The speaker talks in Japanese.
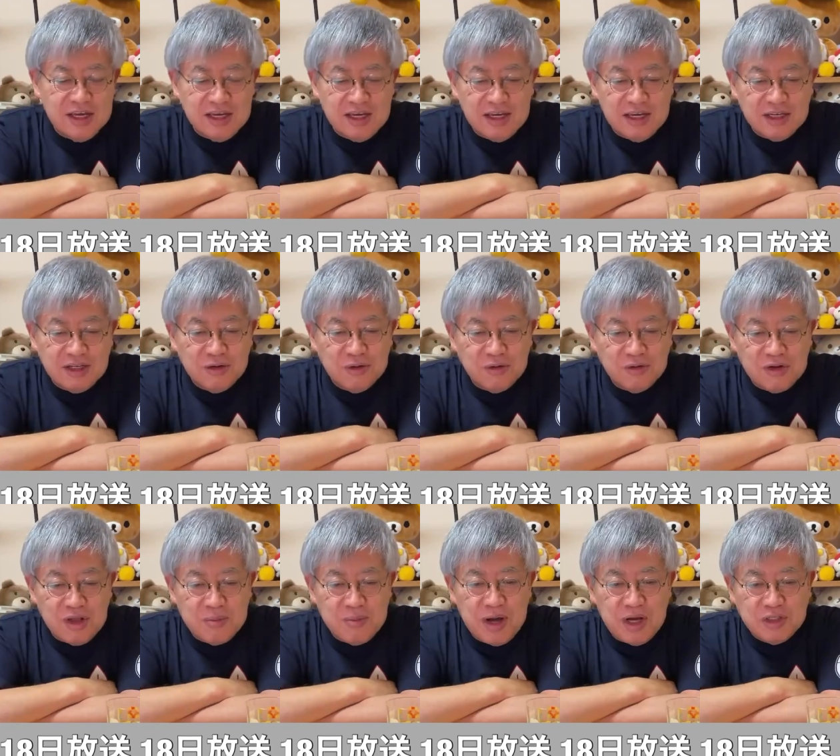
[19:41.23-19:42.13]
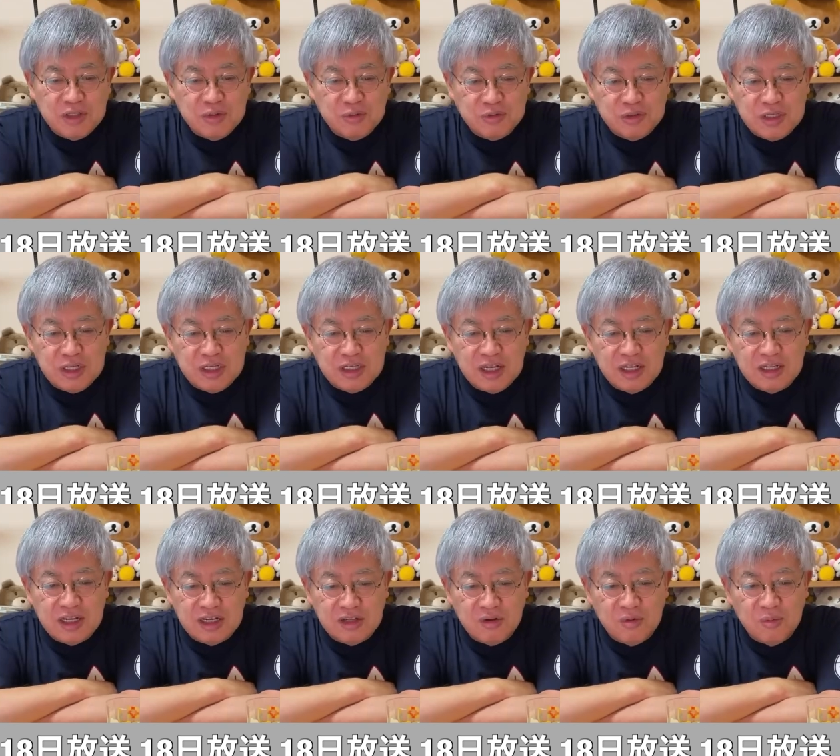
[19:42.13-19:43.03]
えー、いろいろ根回しをしていたん
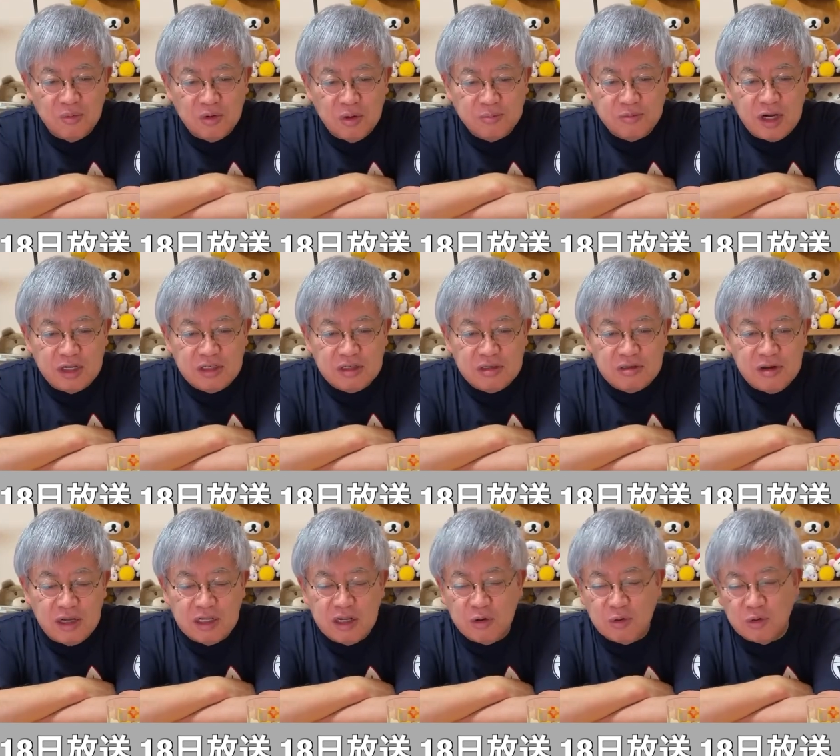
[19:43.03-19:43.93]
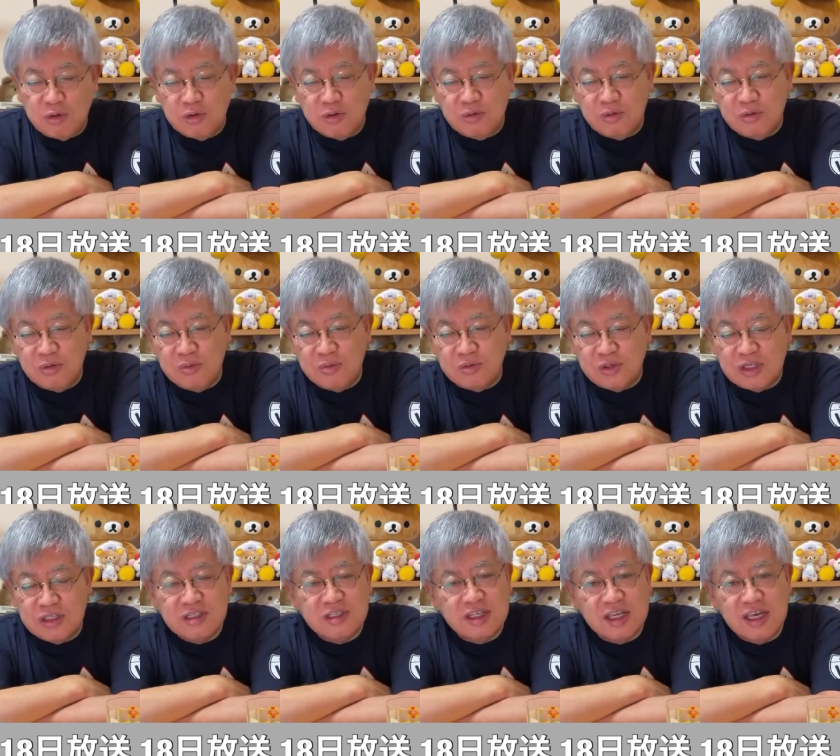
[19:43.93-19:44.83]
だけど、ブラジルはどうも
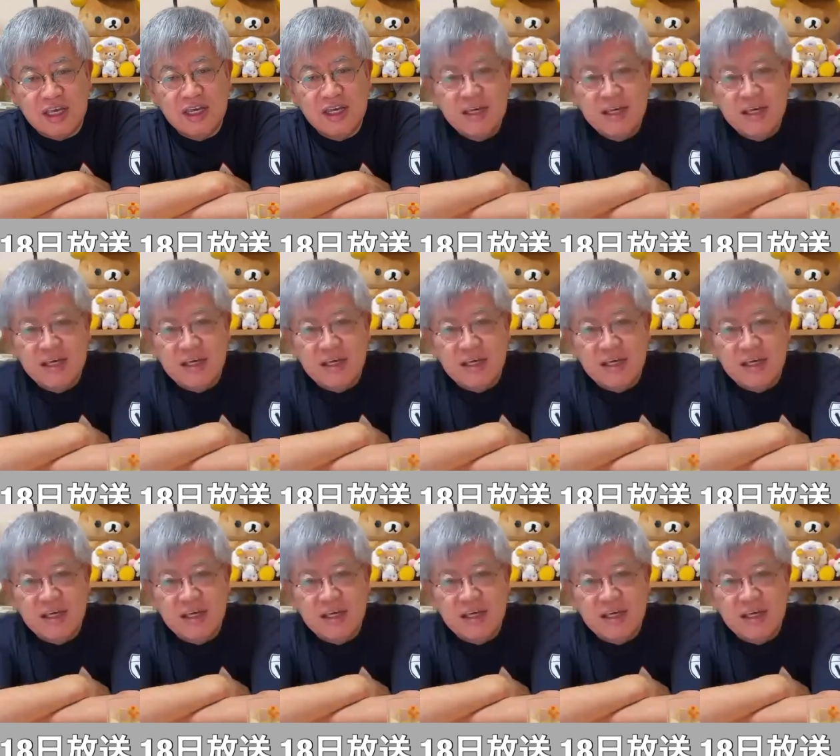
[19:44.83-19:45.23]
ですね、